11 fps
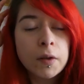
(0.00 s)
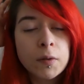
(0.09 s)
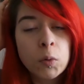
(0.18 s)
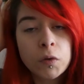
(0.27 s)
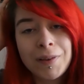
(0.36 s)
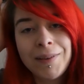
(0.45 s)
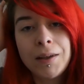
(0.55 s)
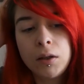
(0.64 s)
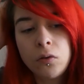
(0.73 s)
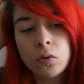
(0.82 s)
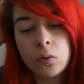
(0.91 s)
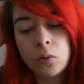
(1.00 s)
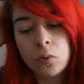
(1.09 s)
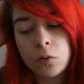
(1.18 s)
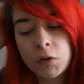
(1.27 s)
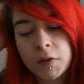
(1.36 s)
conseiller
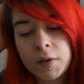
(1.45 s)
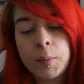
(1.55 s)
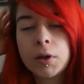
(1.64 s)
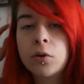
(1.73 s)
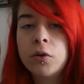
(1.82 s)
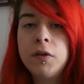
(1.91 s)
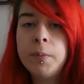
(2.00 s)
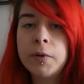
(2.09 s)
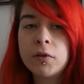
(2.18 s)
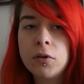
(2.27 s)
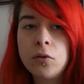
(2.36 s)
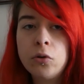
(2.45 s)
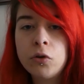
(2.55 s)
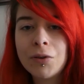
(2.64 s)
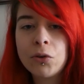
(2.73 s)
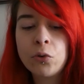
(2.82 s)
de faire ça mercredi parce que le
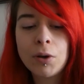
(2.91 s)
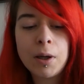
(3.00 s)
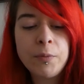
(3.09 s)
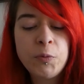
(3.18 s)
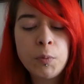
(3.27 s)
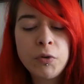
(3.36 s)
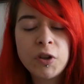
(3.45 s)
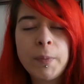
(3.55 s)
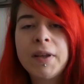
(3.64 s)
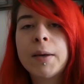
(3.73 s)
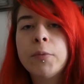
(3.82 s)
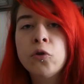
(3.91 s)
temps sera un petit peu plus impeccable.